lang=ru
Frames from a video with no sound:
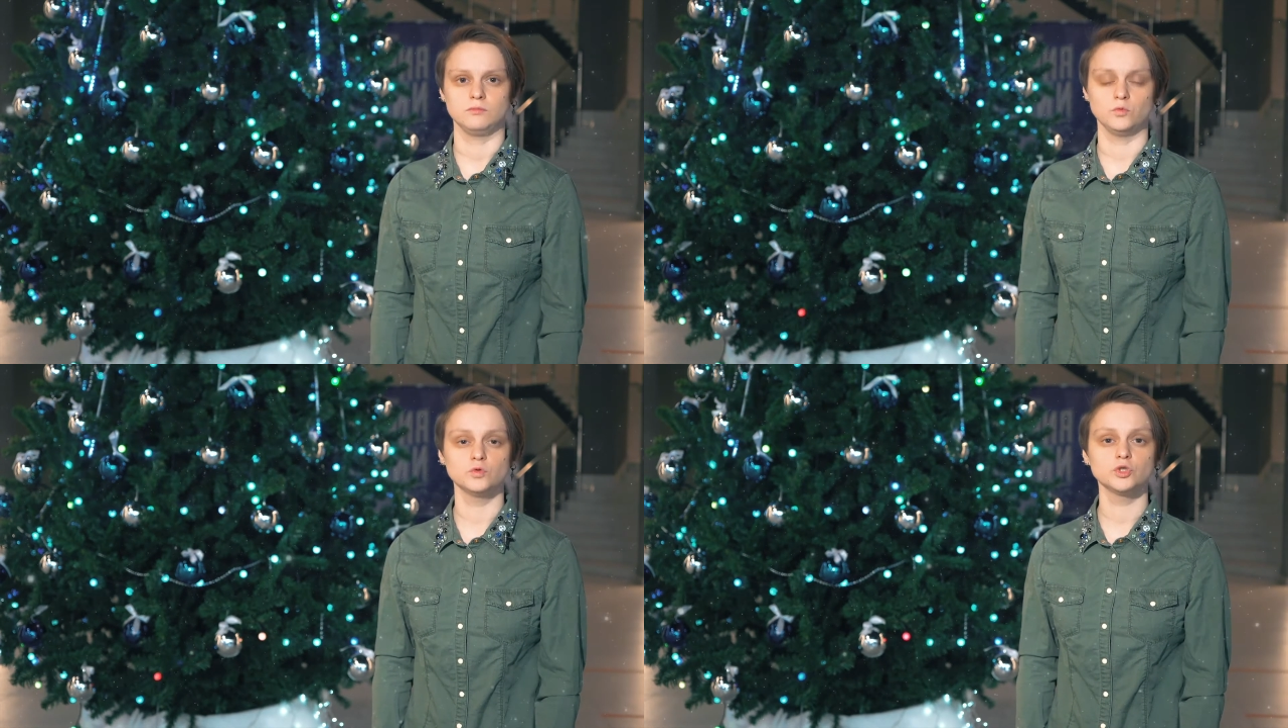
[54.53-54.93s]

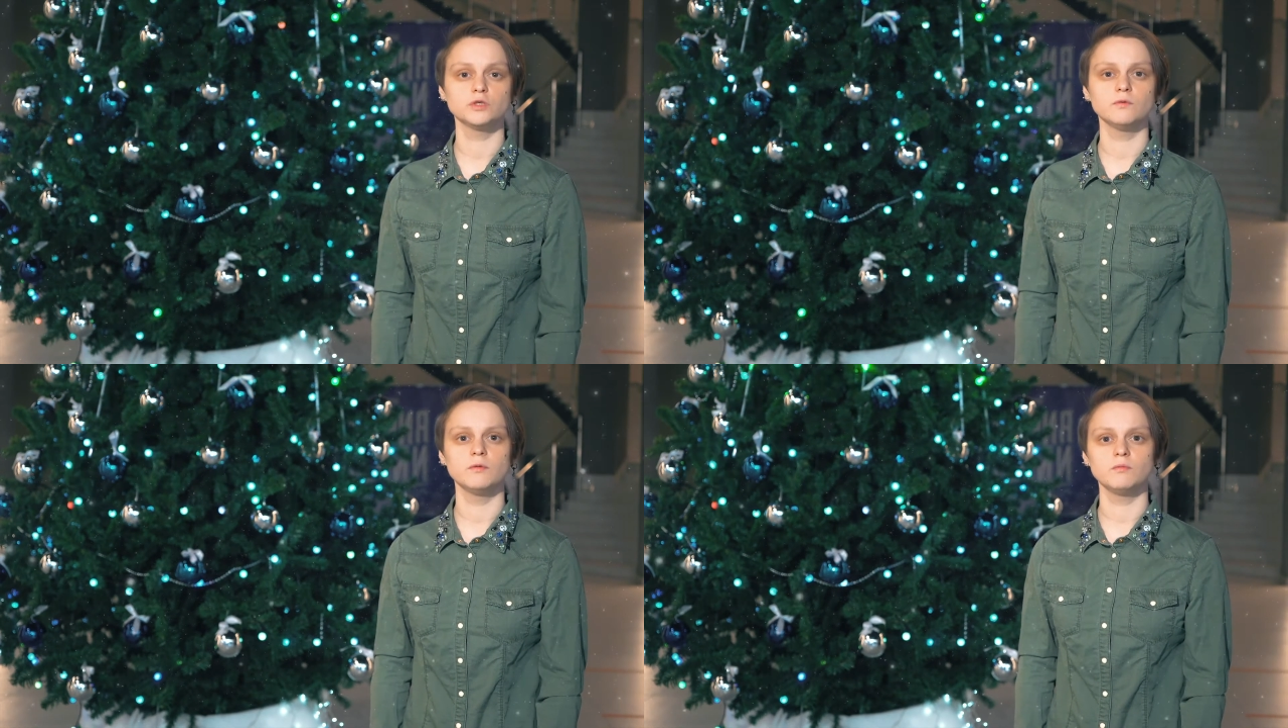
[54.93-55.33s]

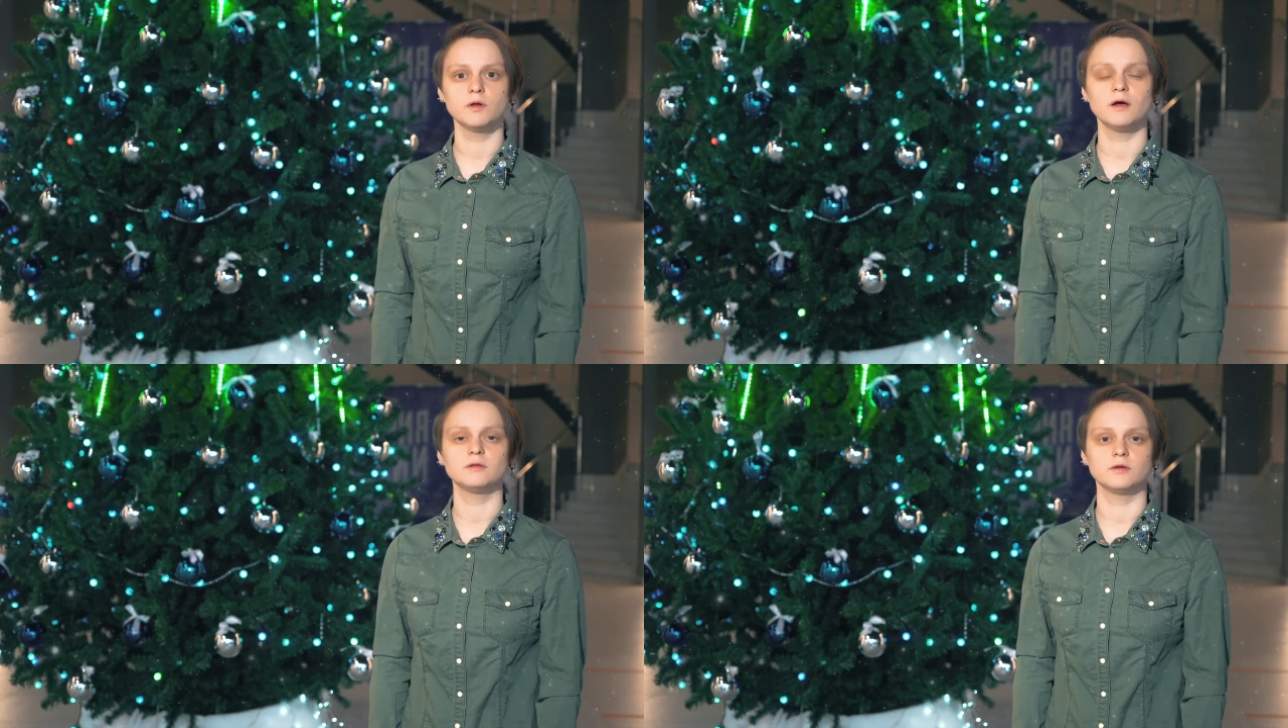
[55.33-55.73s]
будущего
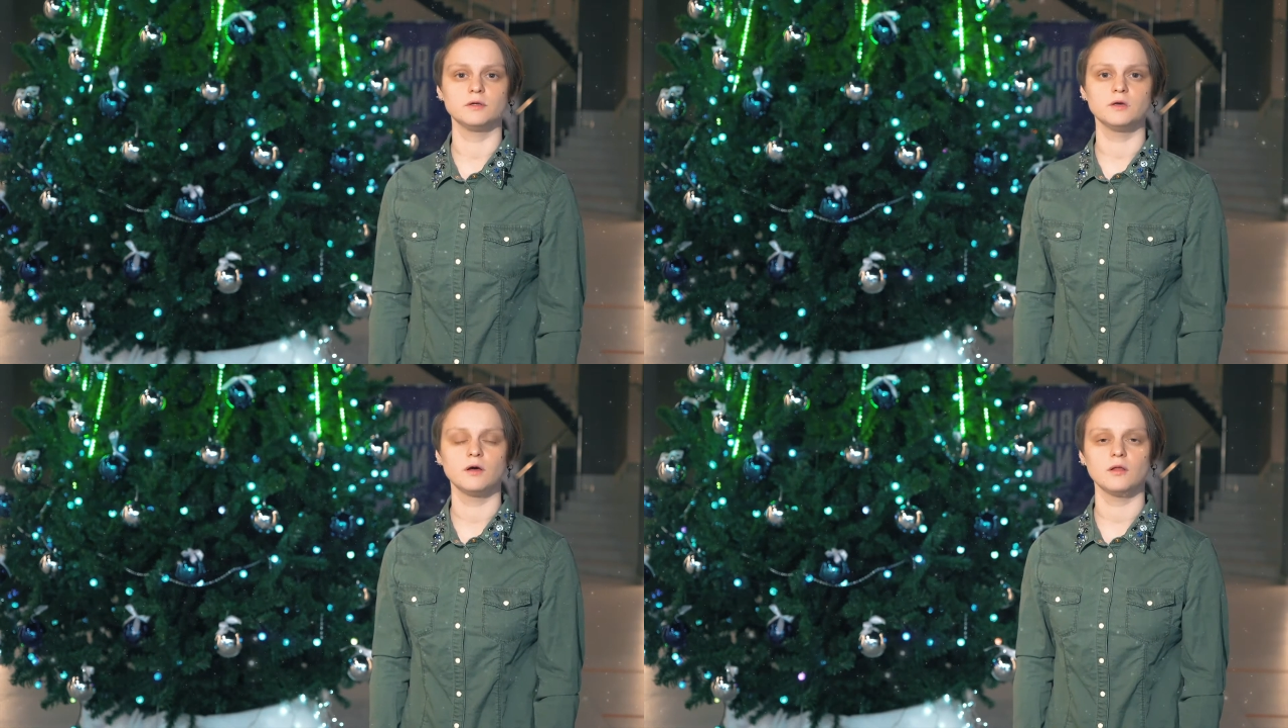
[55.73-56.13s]
императора
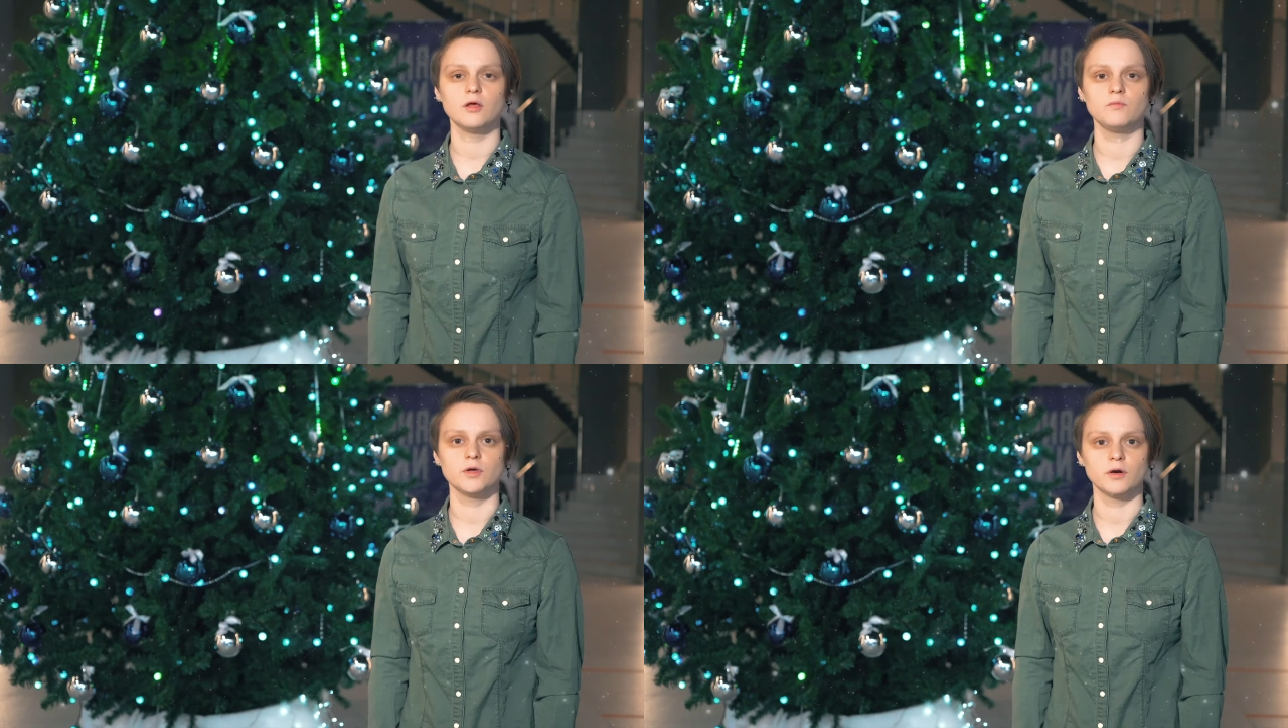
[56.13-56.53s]

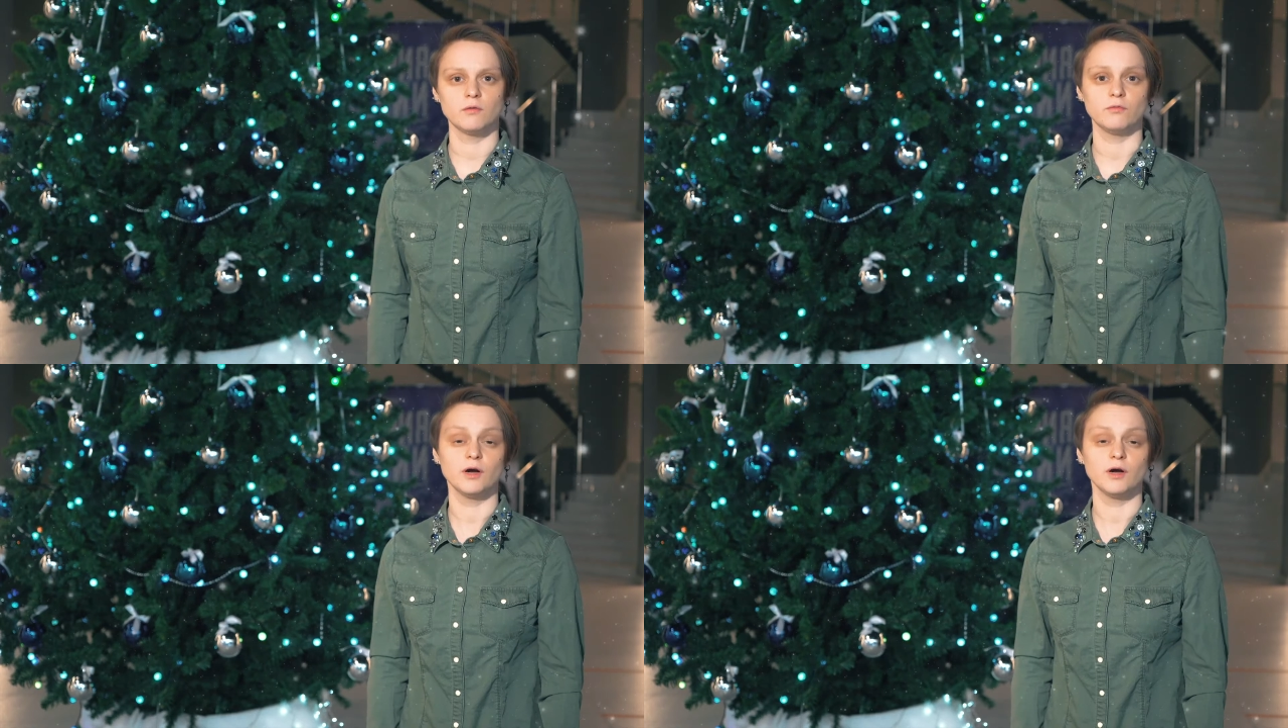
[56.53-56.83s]
Николая I,